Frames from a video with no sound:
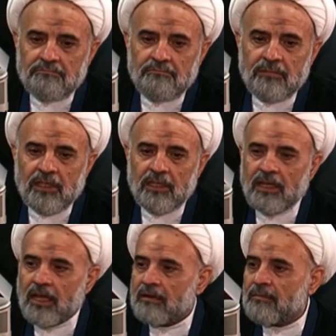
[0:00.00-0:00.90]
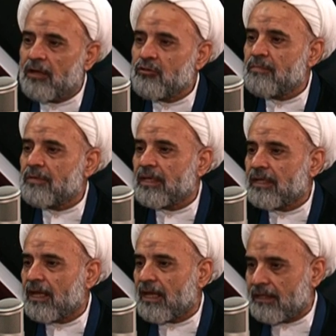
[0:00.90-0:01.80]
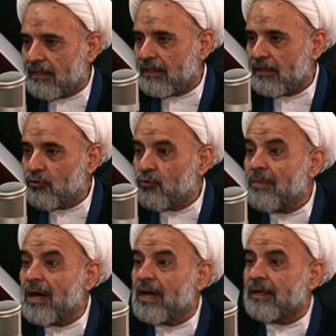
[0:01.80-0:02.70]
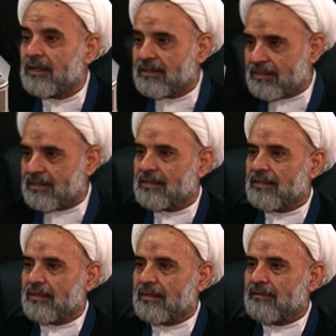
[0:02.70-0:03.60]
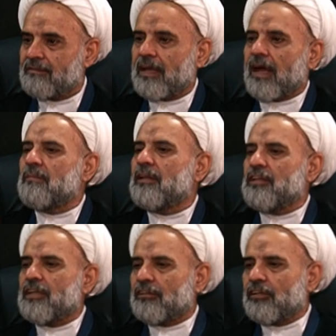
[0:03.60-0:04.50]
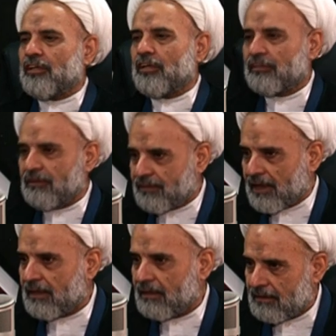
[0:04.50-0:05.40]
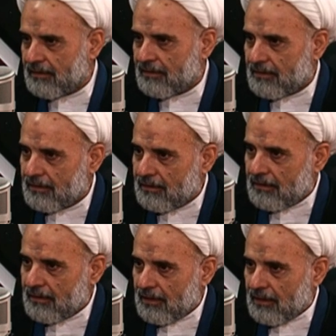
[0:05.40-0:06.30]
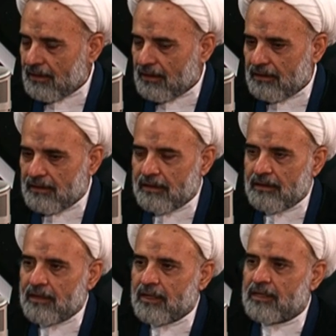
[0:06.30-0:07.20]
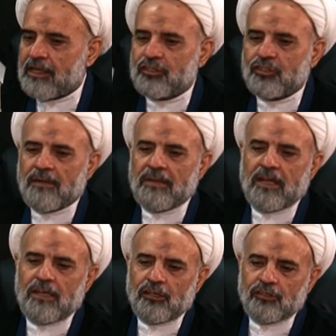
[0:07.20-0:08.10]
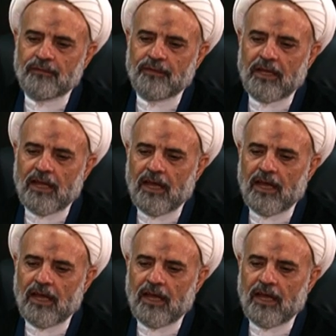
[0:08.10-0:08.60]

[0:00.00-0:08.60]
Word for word: من خلال ما يمكن ان يمارس في عمليه الاحتفال, الاحتفال. يعني اذا اذا اشتمل الاحتفال